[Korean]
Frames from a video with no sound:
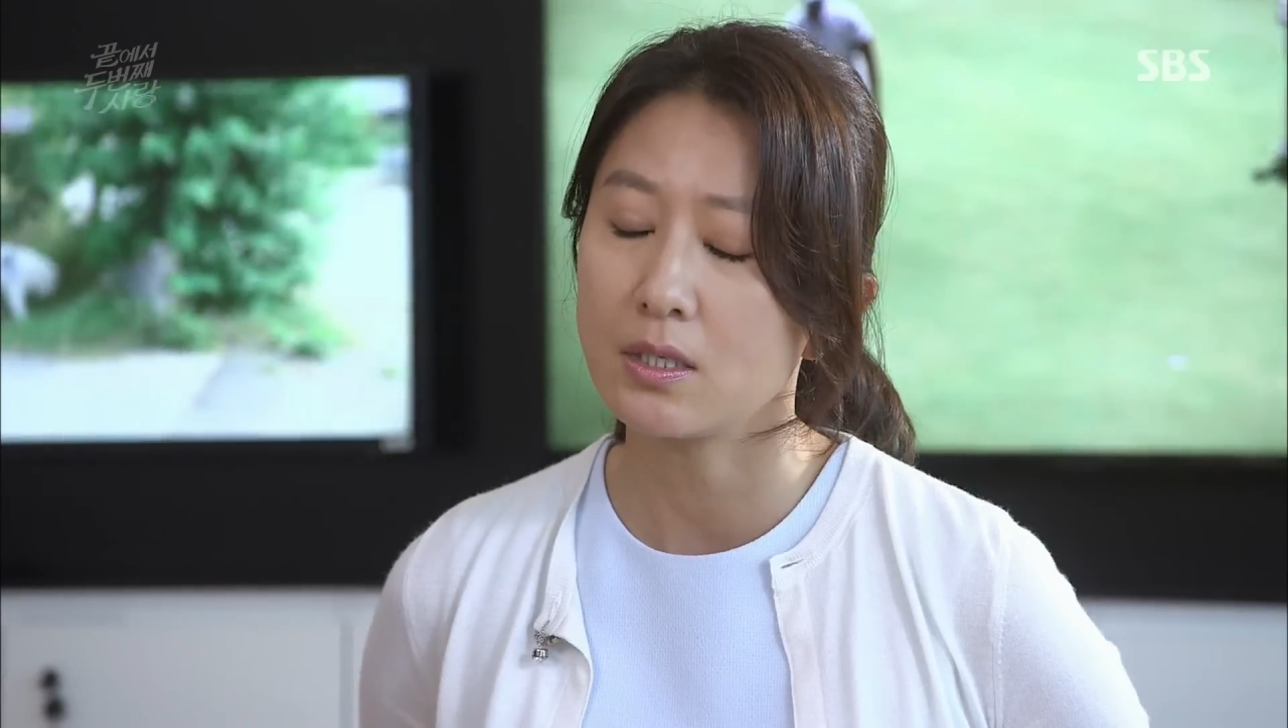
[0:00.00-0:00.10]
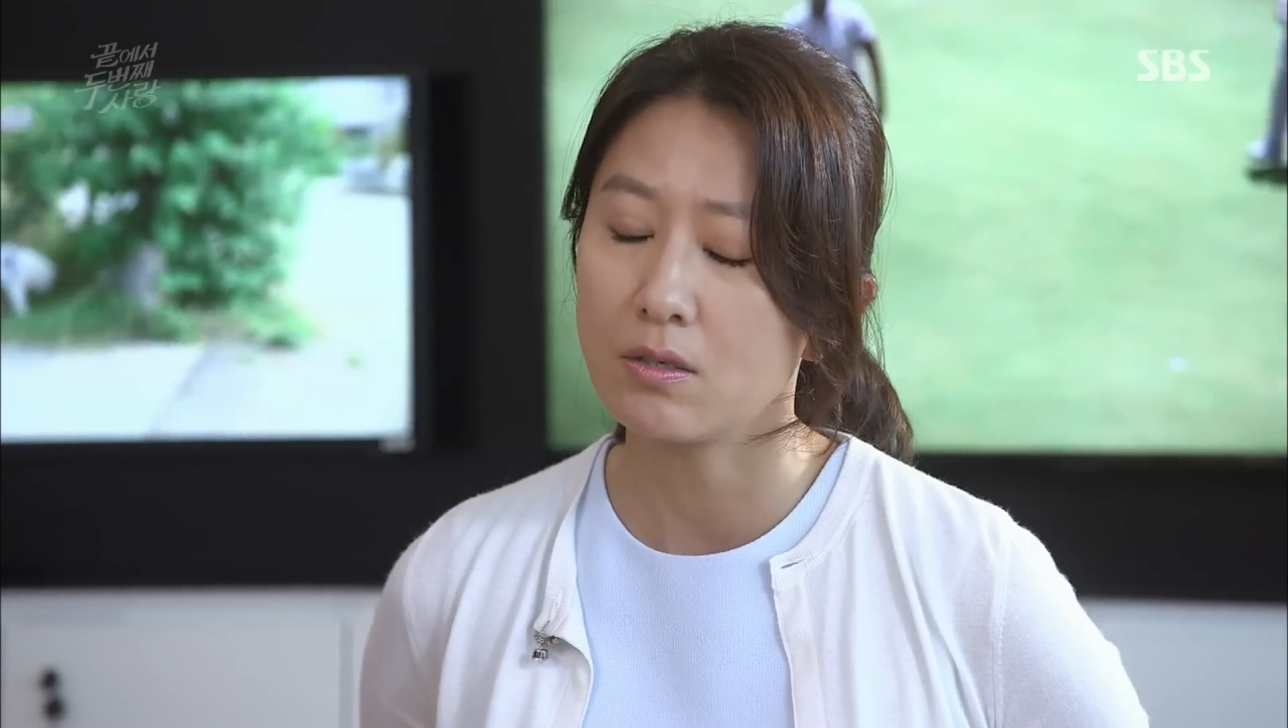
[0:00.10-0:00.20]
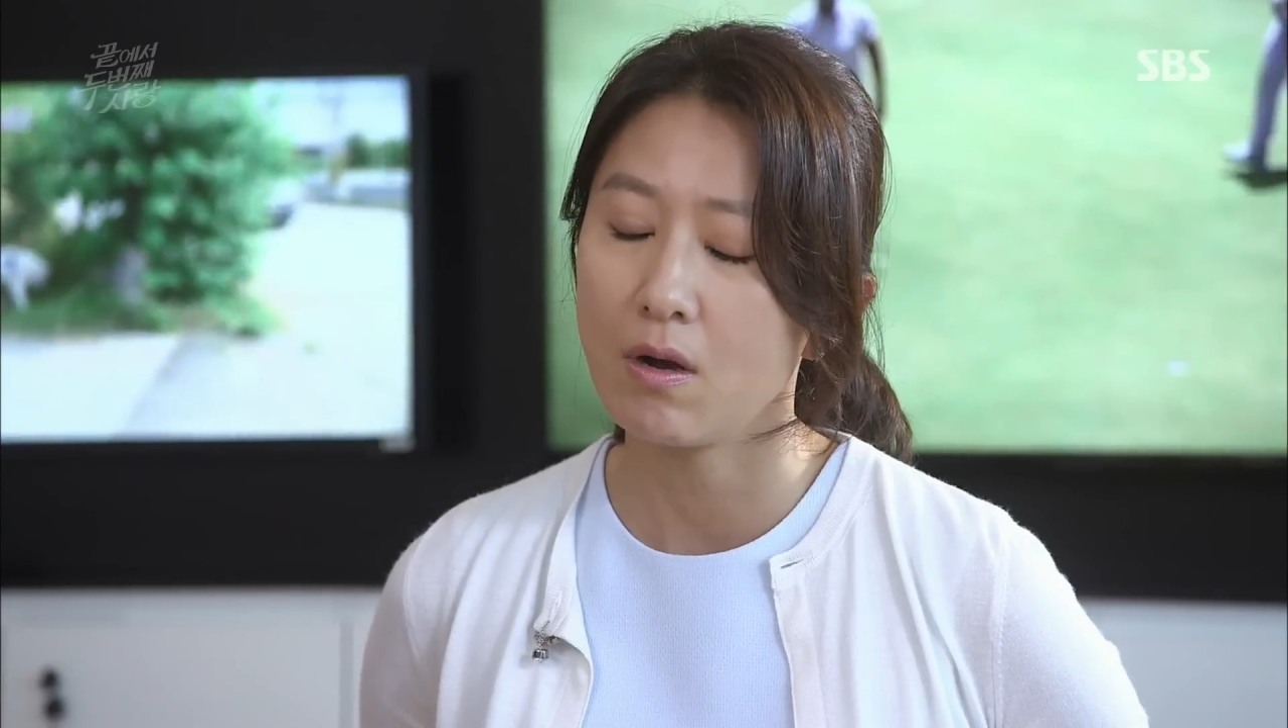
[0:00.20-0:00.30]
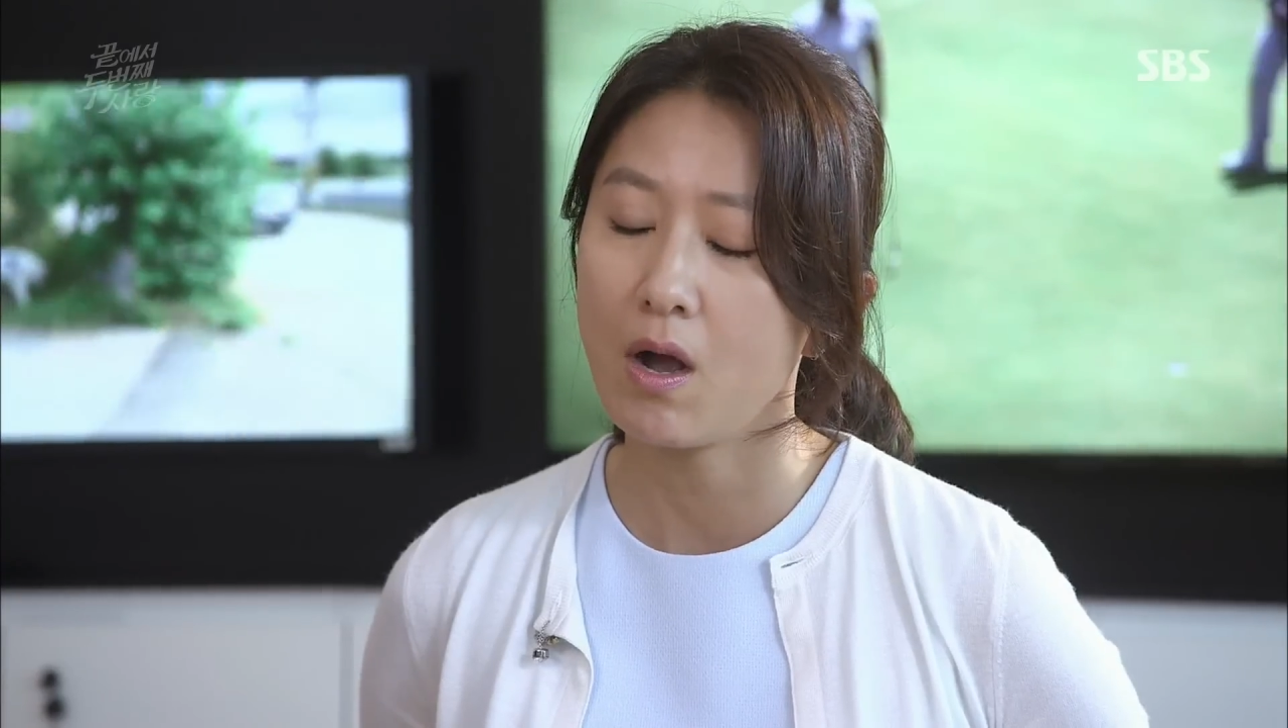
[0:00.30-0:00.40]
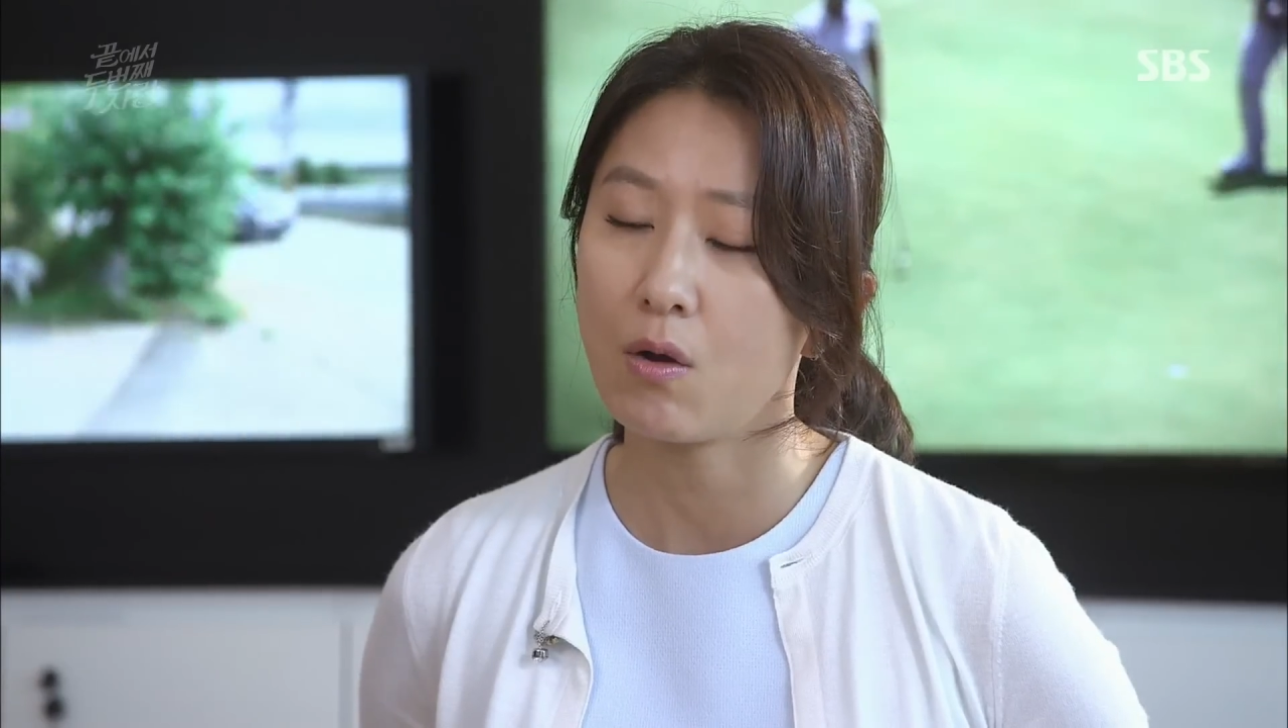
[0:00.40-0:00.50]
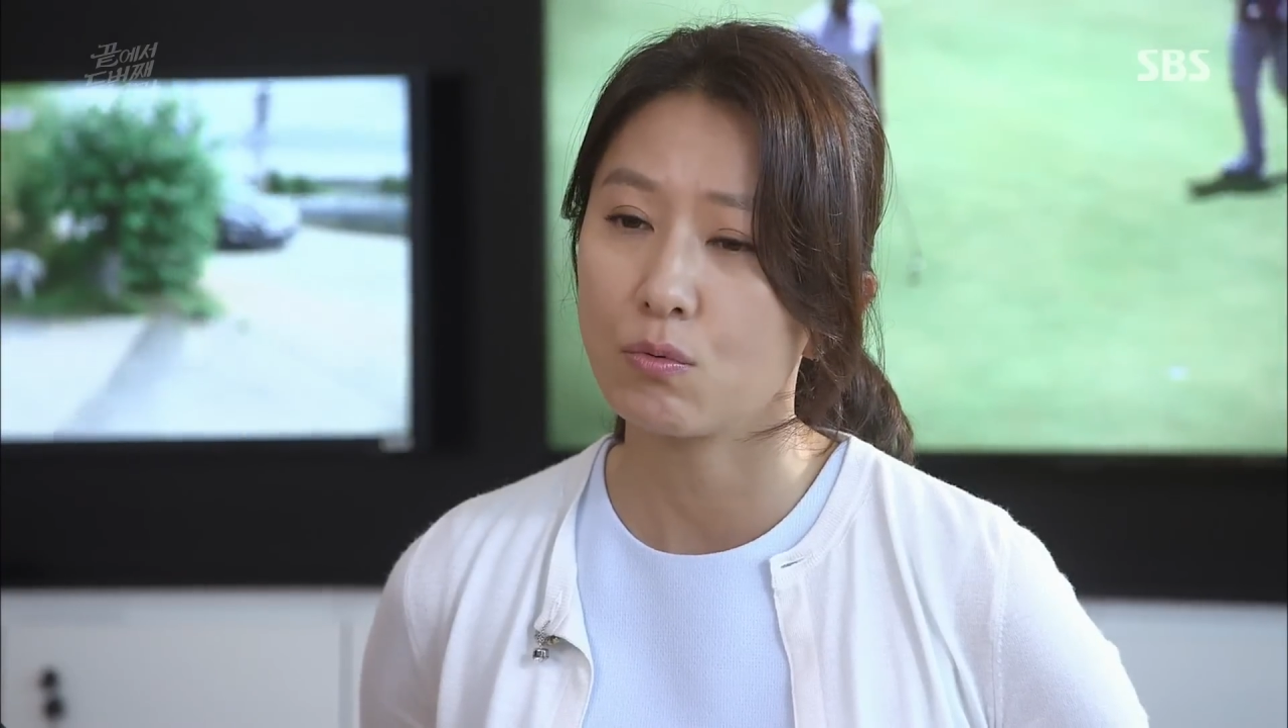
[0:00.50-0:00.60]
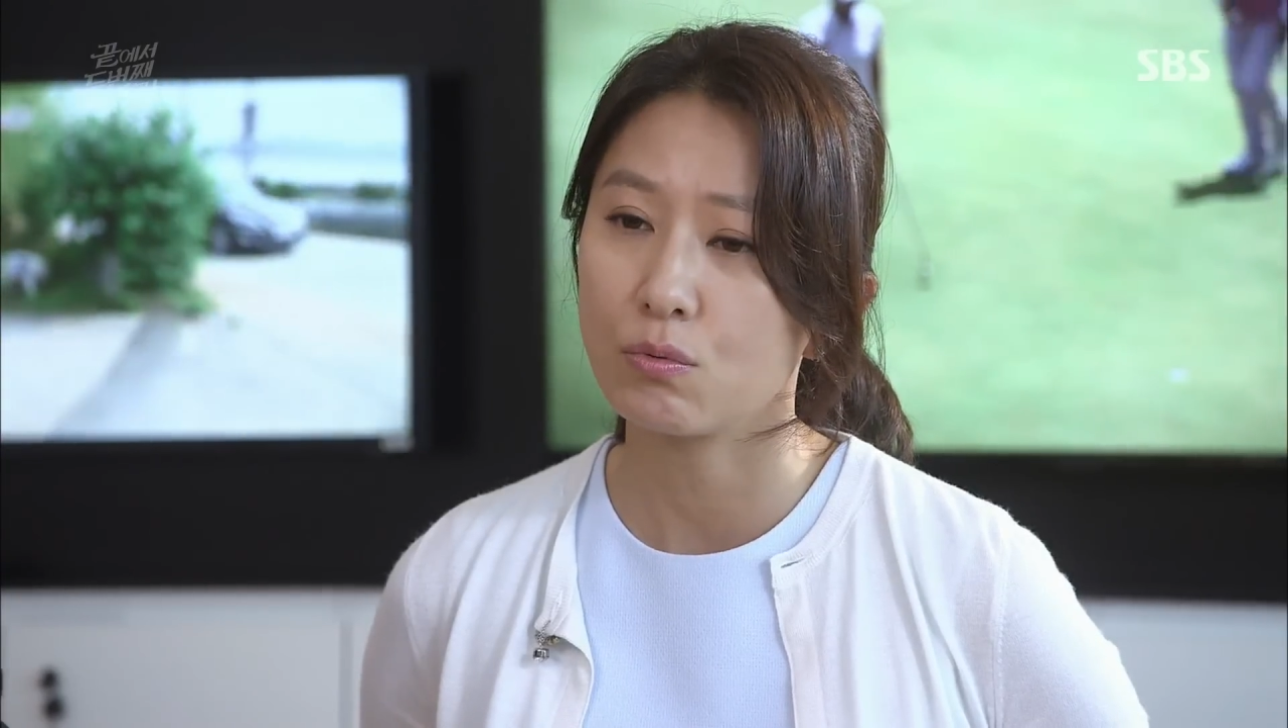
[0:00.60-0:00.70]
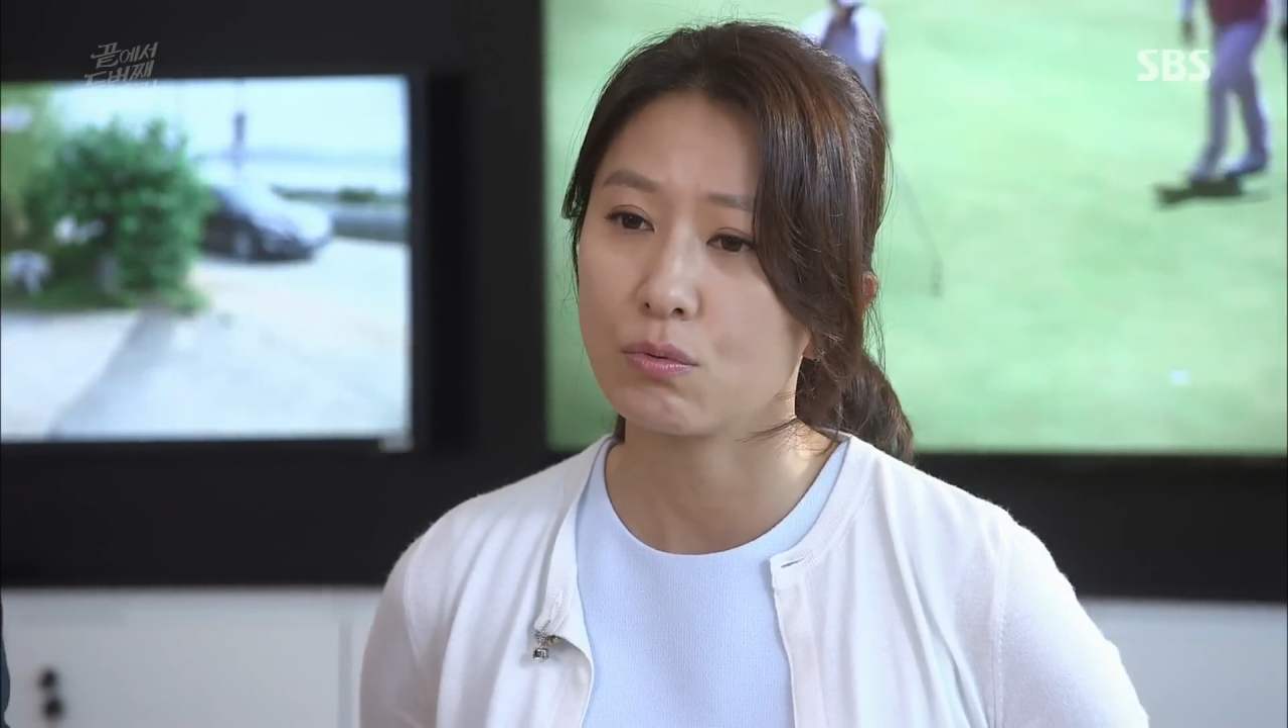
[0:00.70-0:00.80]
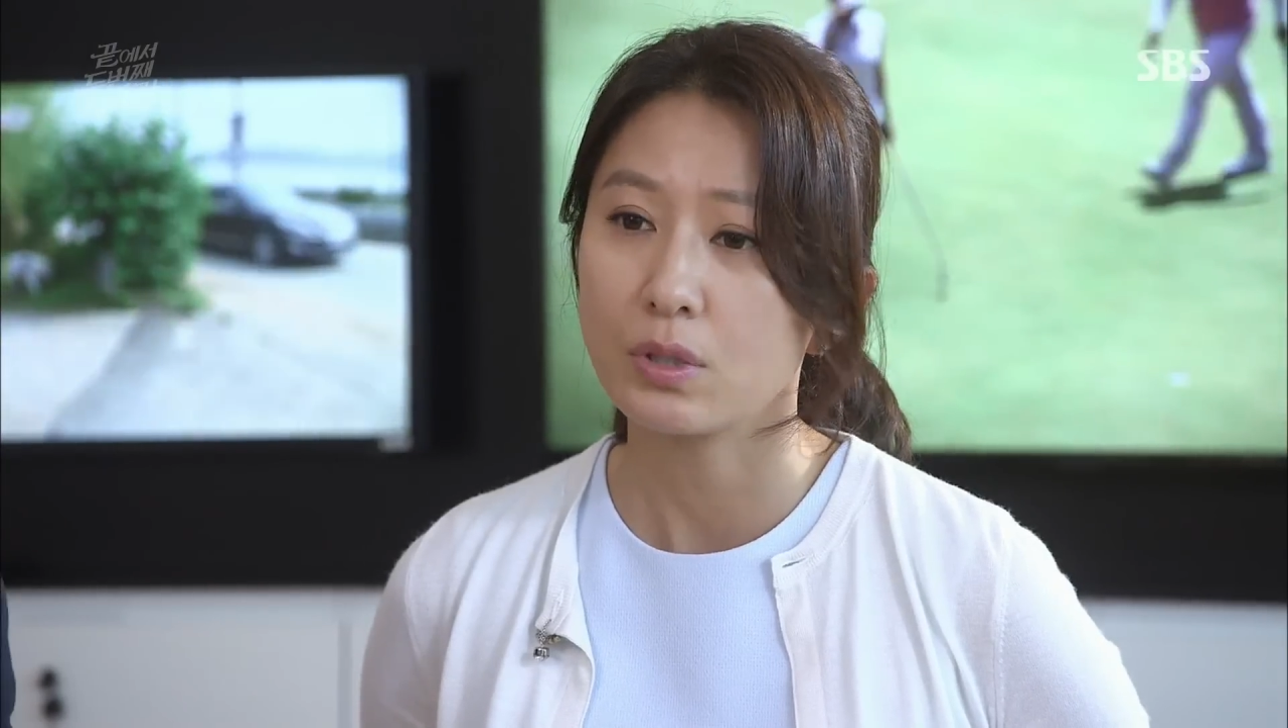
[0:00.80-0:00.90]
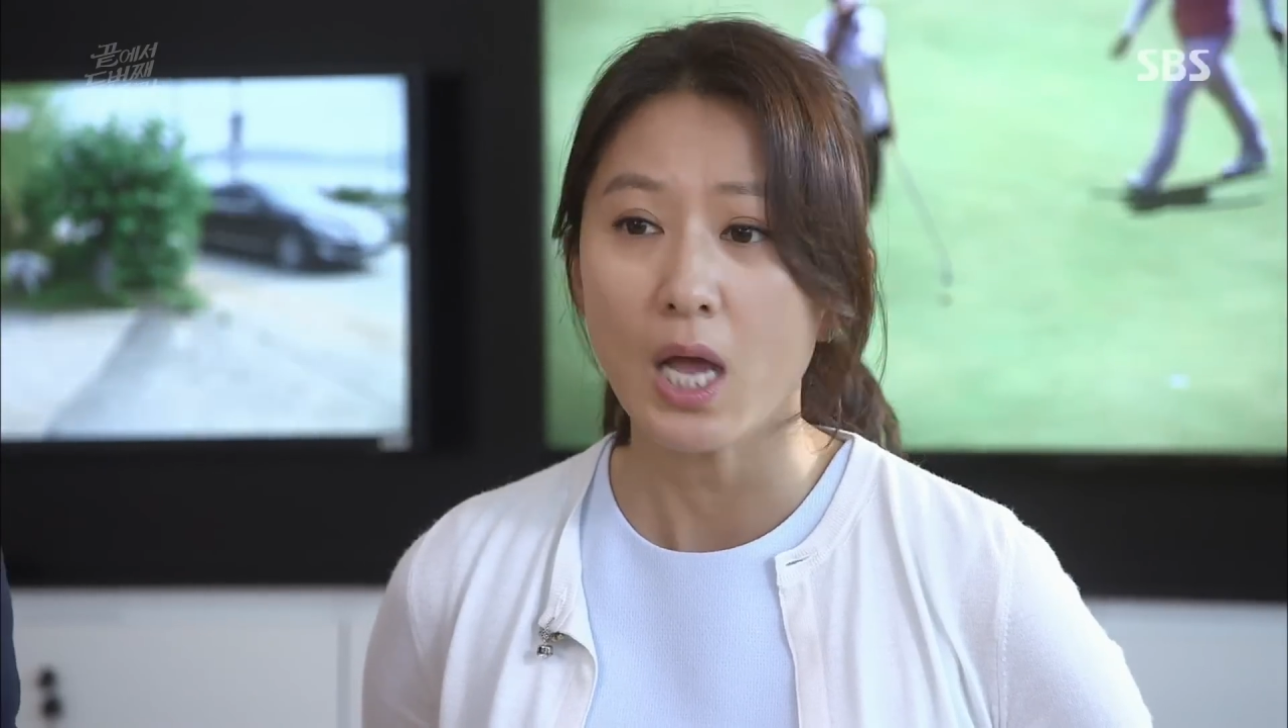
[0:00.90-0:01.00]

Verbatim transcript: 인정하고